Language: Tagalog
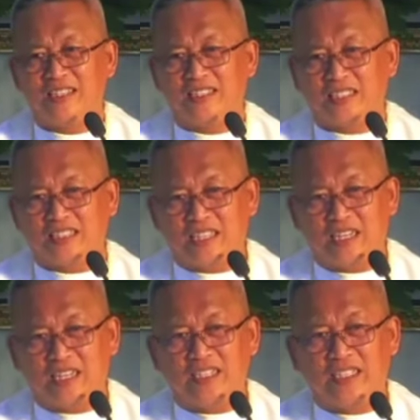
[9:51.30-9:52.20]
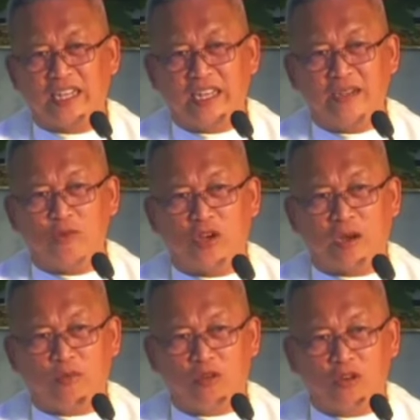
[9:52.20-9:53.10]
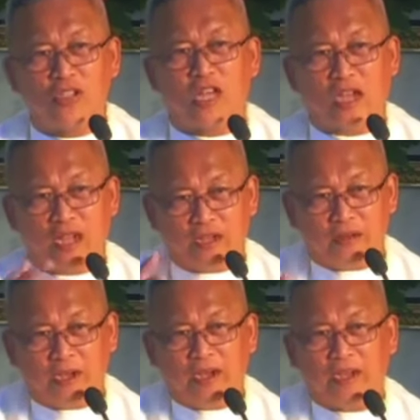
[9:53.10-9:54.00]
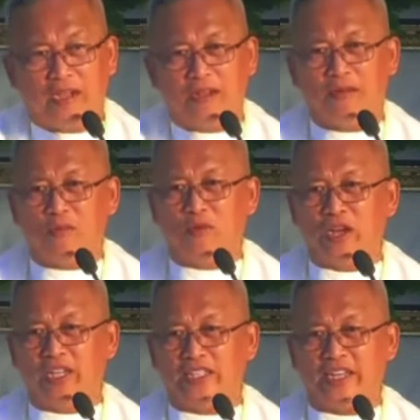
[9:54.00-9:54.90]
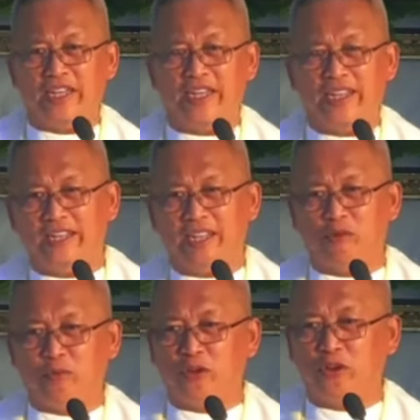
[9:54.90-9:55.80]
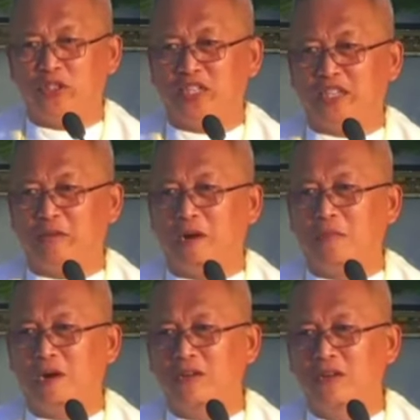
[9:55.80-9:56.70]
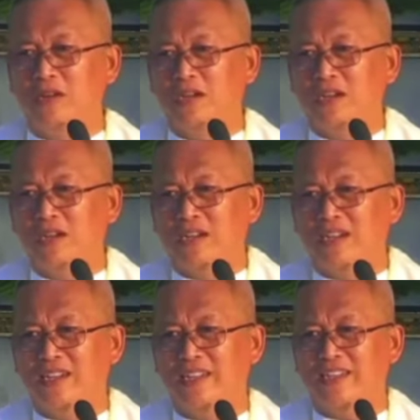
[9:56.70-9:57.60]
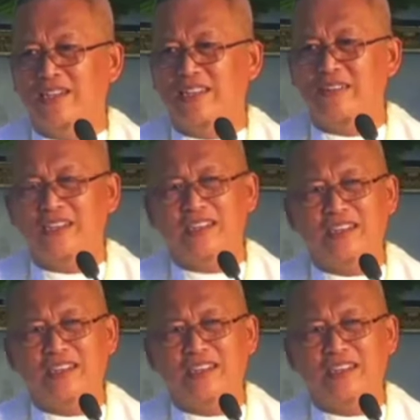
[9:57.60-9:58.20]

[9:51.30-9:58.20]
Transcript: Sister Janing, mo igabuot ang ma buhi siya dinhi nya mupuyo siya sa ibabaw eh, di oy